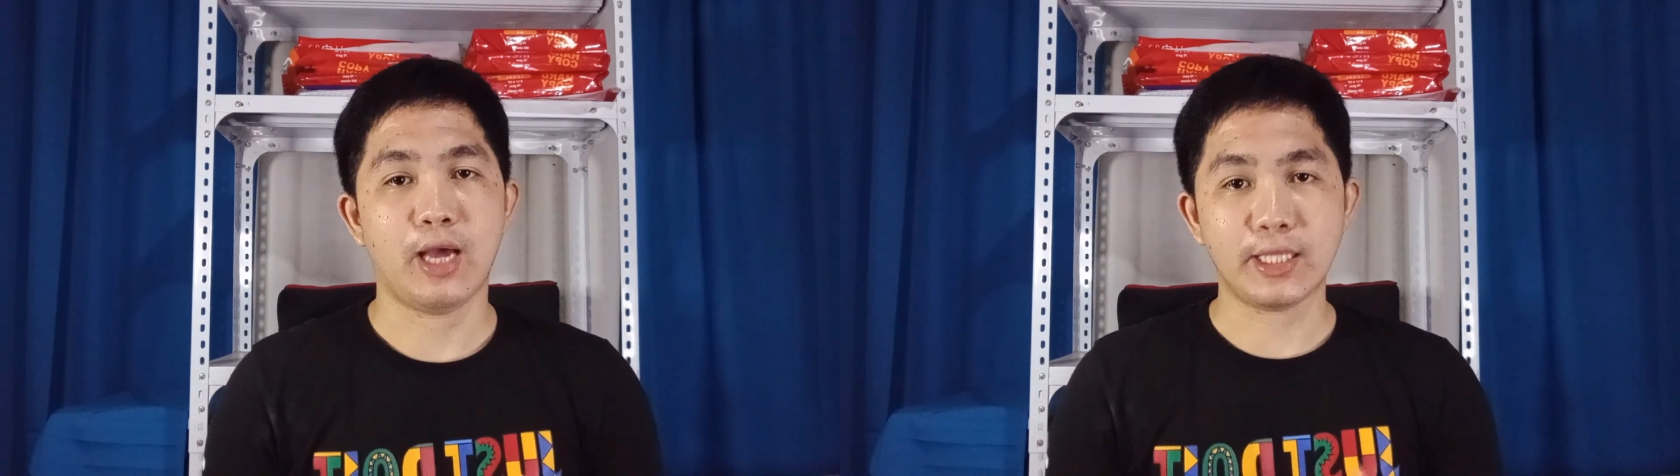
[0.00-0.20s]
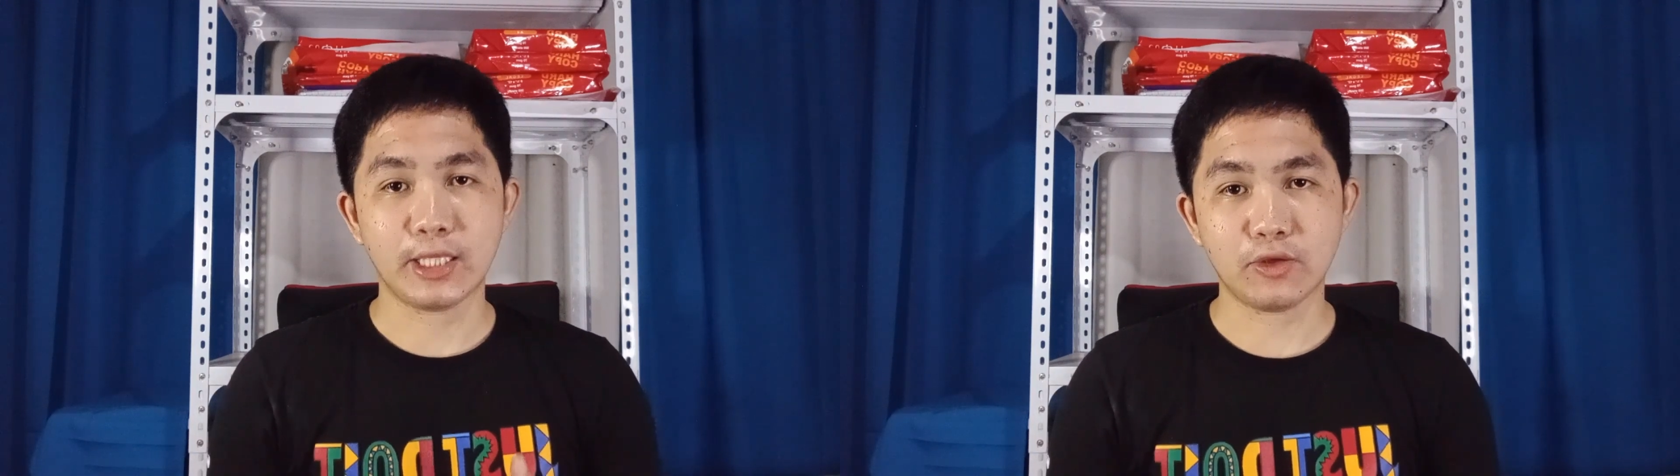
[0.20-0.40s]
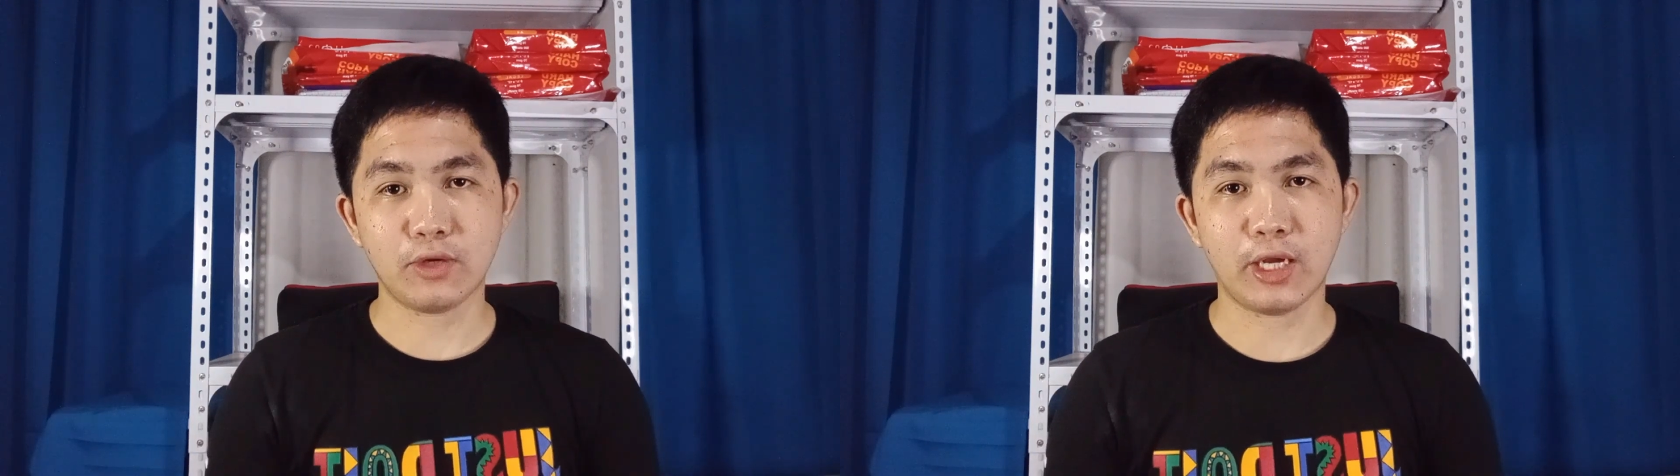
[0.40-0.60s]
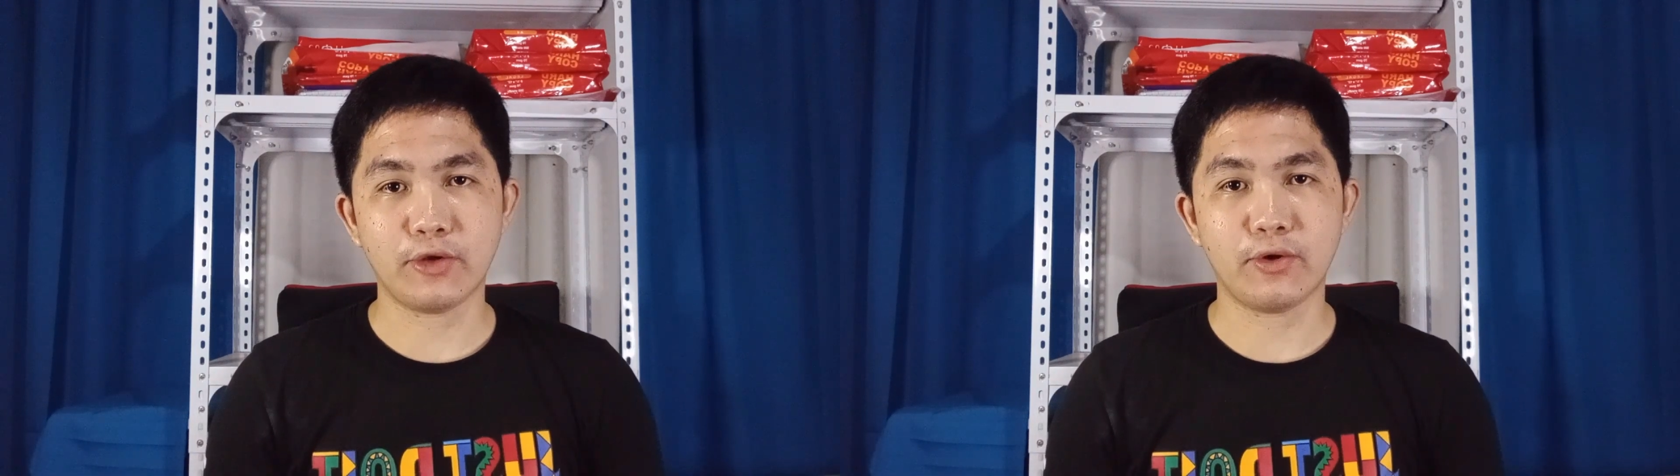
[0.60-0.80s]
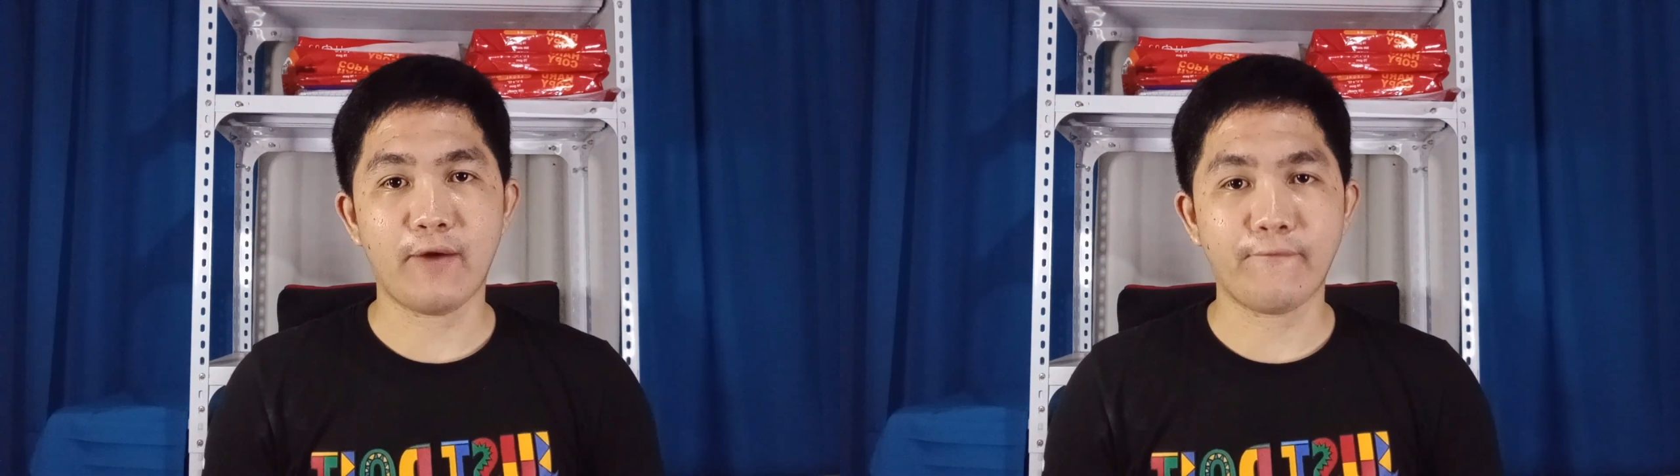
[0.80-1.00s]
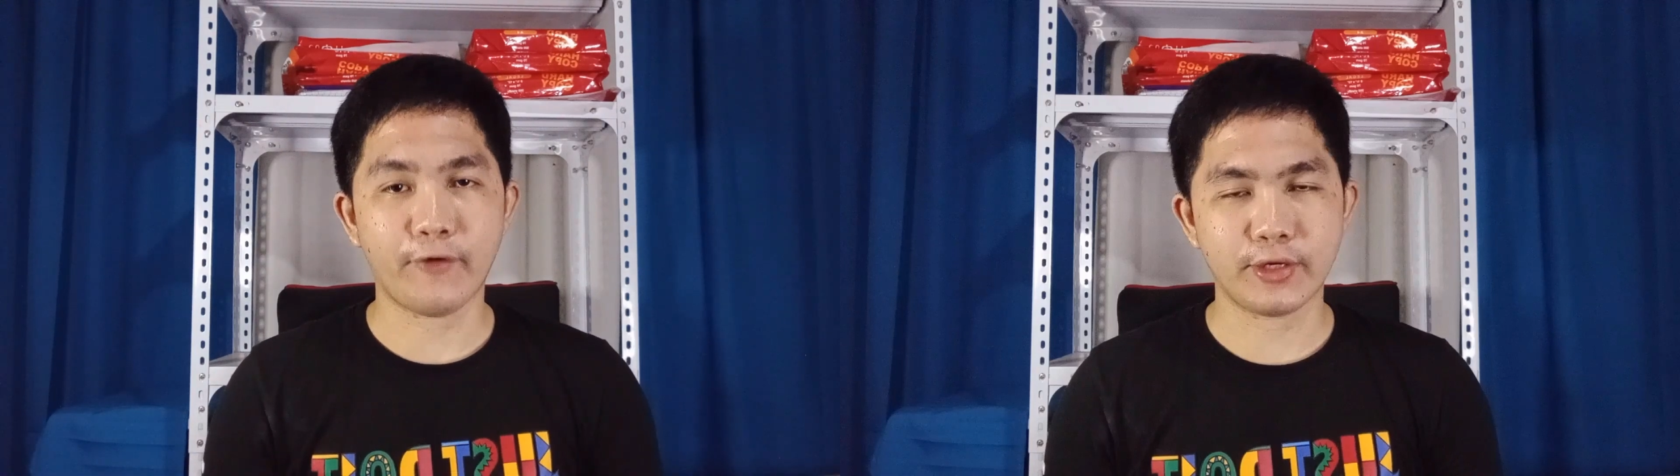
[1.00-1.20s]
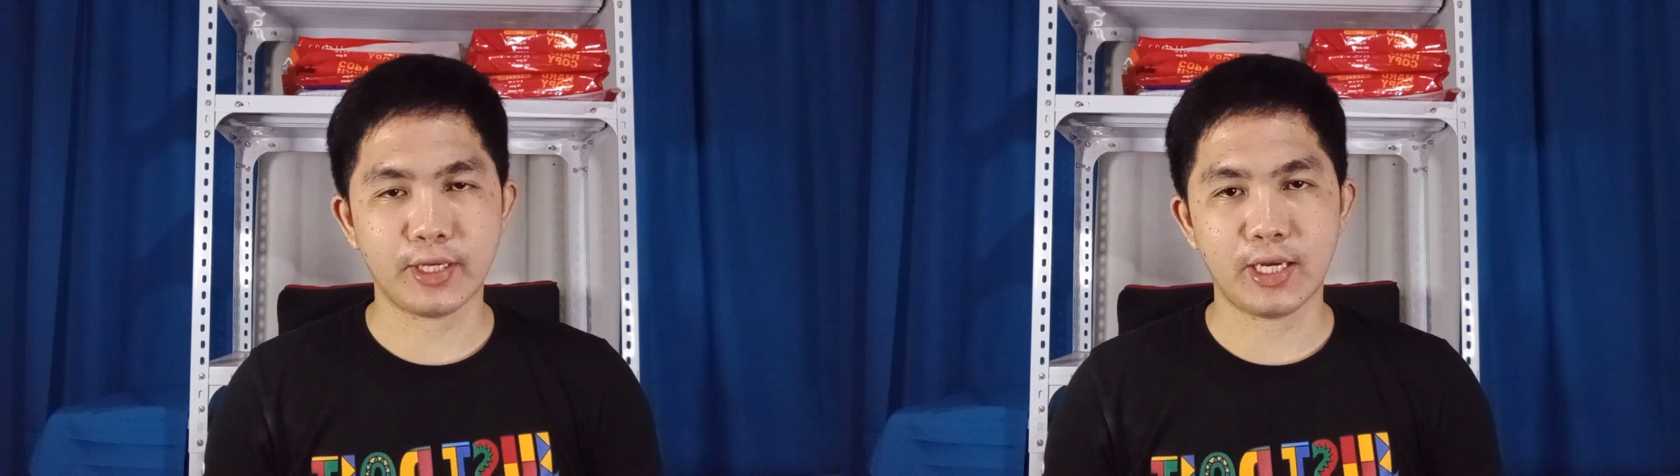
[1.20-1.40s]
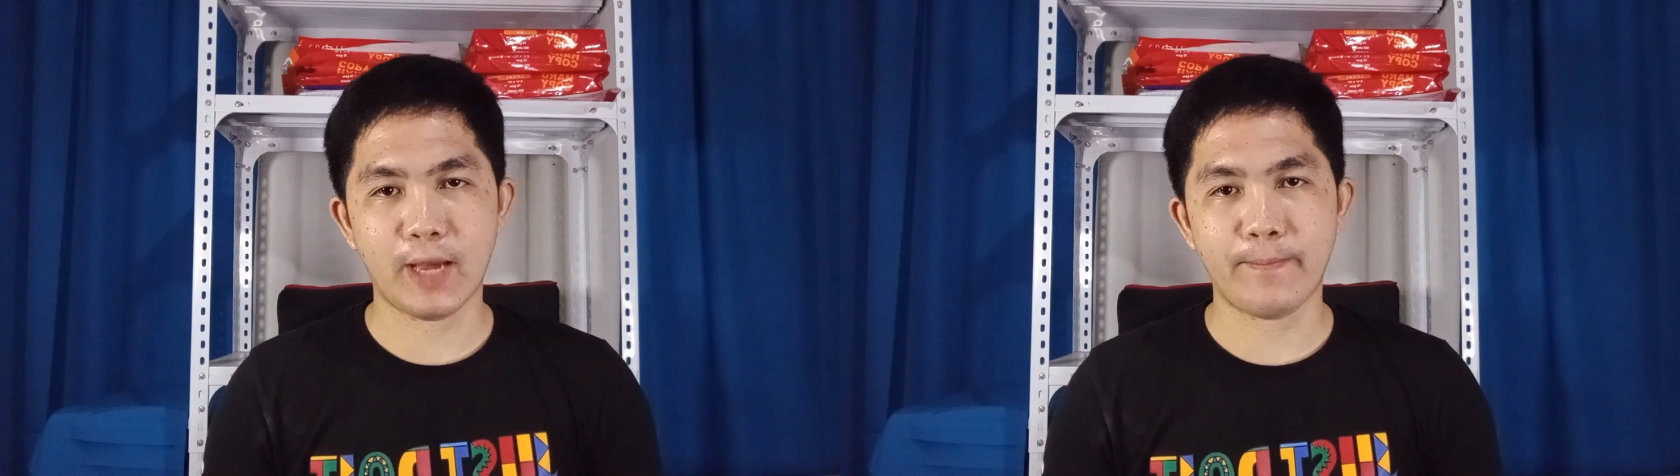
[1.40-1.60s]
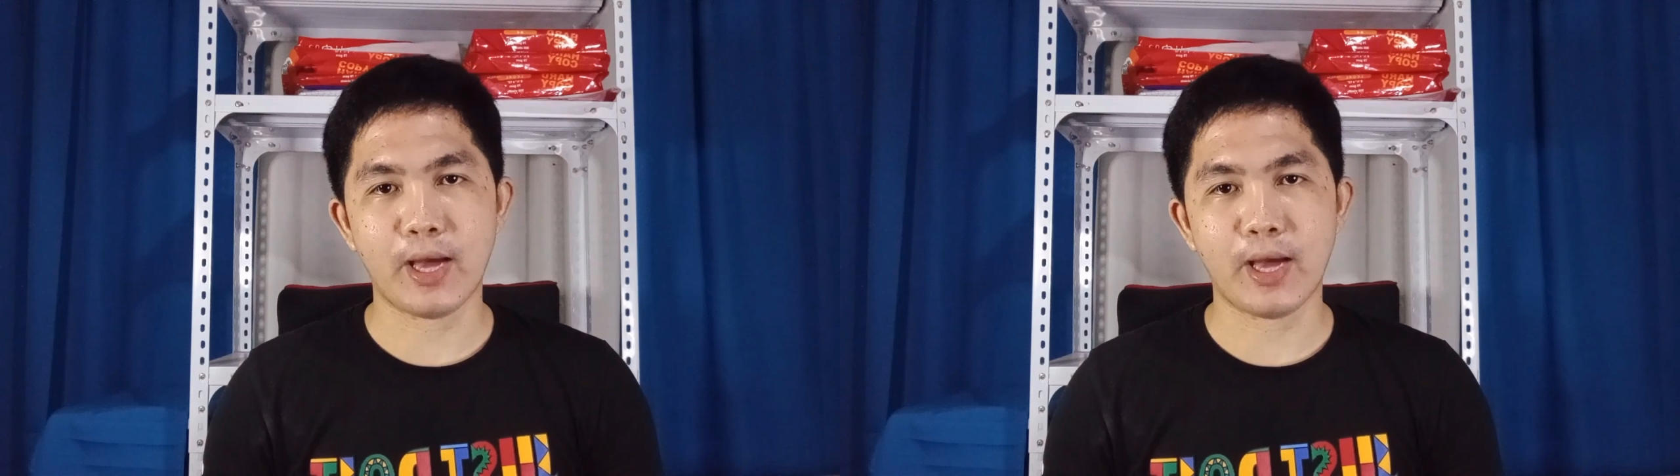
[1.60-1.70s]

at ito lang yung afford nila